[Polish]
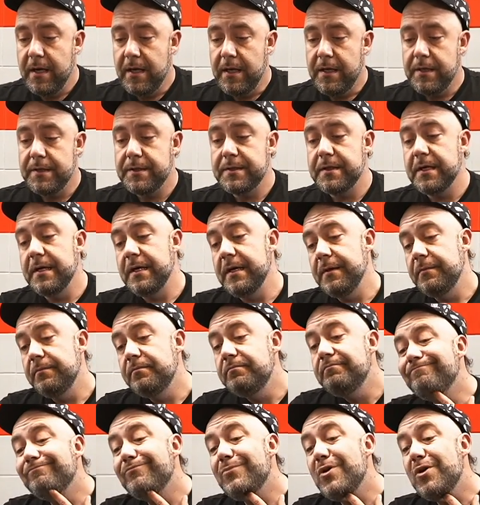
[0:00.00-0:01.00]
i że
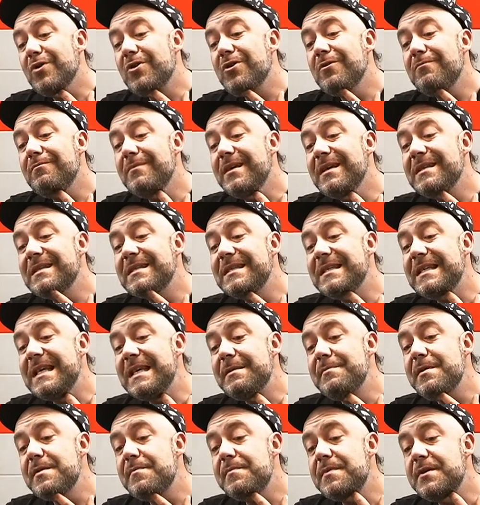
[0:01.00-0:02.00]
mogą między
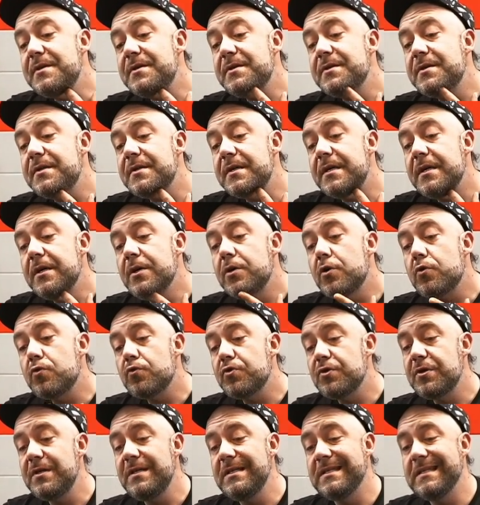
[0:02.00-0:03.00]
nimi być
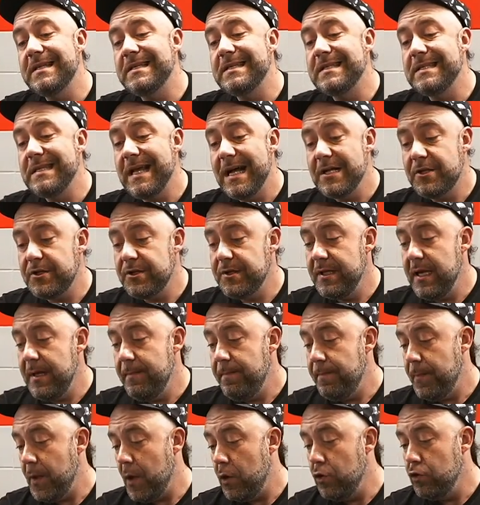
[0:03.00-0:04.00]
różnice znaczne
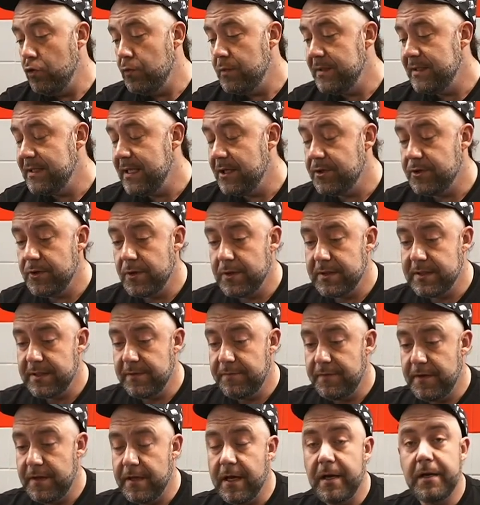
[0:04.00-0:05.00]
lub znaczące
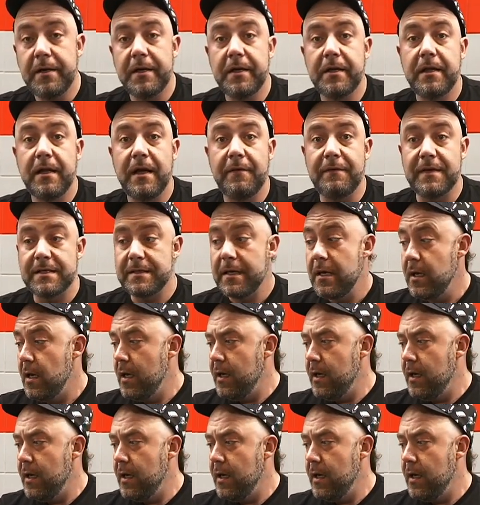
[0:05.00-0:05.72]
finalnie dla Was.